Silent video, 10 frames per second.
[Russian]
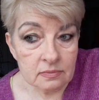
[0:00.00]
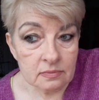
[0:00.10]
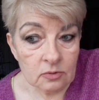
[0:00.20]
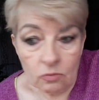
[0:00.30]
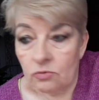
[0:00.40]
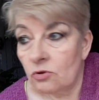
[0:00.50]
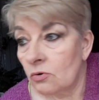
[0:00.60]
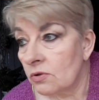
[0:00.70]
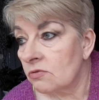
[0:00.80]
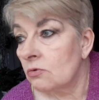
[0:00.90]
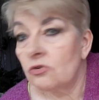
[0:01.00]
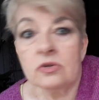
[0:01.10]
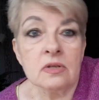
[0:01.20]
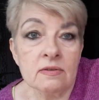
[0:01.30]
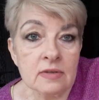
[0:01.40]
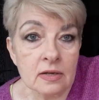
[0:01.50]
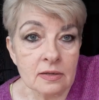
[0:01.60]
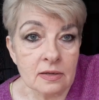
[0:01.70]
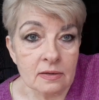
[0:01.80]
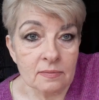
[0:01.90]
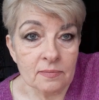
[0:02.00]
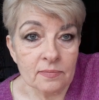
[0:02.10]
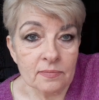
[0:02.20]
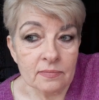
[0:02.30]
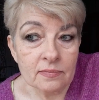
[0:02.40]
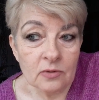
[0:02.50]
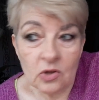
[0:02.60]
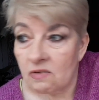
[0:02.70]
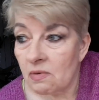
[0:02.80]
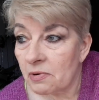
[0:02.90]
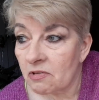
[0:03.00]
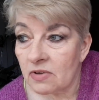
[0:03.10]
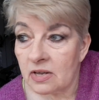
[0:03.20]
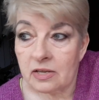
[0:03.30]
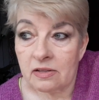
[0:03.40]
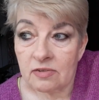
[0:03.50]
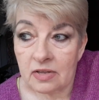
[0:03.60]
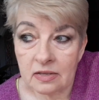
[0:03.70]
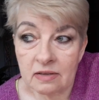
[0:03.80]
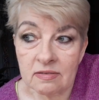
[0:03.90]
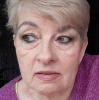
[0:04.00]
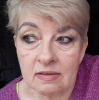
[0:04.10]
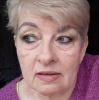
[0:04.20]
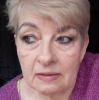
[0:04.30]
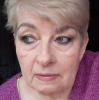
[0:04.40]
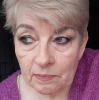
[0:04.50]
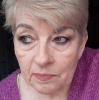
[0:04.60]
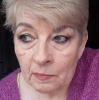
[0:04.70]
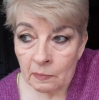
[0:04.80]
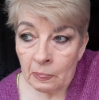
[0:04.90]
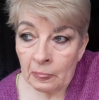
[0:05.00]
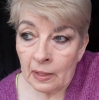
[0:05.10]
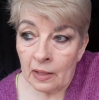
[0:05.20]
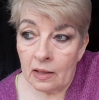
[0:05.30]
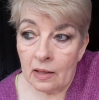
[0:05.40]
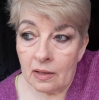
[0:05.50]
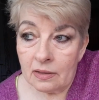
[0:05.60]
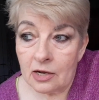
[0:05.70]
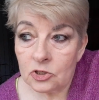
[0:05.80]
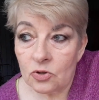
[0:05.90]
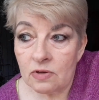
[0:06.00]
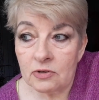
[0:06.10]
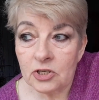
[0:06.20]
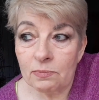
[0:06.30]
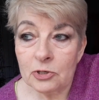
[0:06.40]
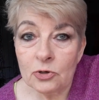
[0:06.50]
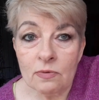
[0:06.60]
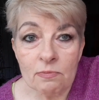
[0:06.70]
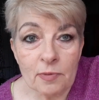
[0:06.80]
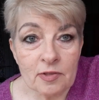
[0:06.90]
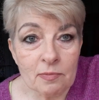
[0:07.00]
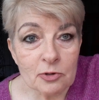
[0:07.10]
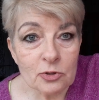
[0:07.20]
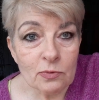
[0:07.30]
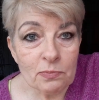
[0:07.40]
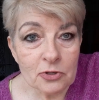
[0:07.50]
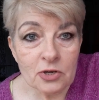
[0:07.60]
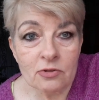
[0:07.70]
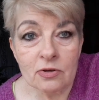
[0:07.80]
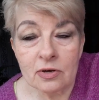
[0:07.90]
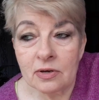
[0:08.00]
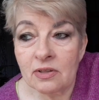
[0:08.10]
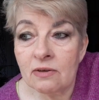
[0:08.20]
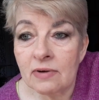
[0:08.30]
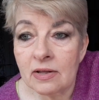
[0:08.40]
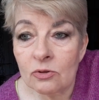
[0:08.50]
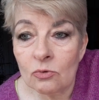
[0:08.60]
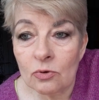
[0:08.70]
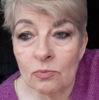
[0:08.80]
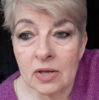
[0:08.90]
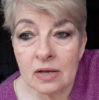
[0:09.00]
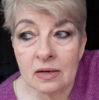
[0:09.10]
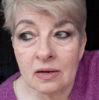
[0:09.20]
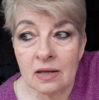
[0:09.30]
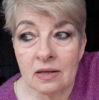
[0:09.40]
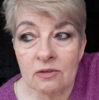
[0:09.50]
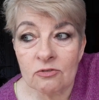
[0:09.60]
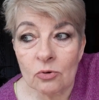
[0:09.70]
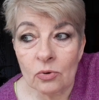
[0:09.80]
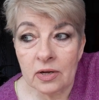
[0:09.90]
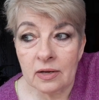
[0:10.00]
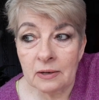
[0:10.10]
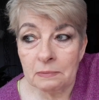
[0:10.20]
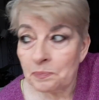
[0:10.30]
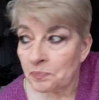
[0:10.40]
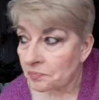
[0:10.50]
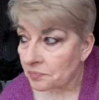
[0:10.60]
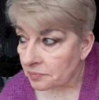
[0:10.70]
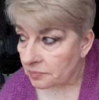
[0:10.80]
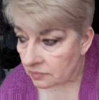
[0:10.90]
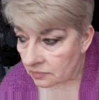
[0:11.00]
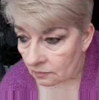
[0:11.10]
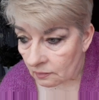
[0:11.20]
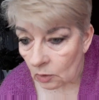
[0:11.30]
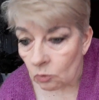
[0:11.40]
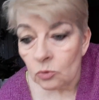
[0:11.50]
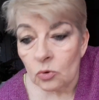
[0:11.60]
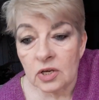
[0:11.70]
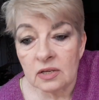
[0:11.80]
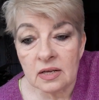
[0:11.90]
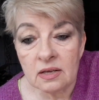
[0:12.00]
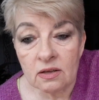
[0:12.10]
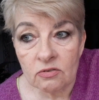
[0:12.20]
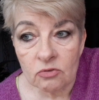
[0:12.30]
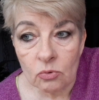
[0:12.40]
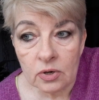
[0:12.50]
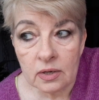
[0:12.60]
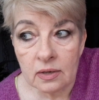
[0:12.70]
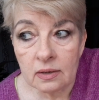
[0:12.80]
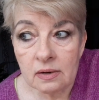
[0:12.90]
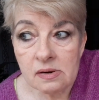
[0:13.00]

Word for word: Но у нее есть тоже недостатки. Но я вам про свои недостатки сказала. Так что, девочки, большое вам спасибо, что вы пишете. Ни в одной у меня такая история. У многих такие истории.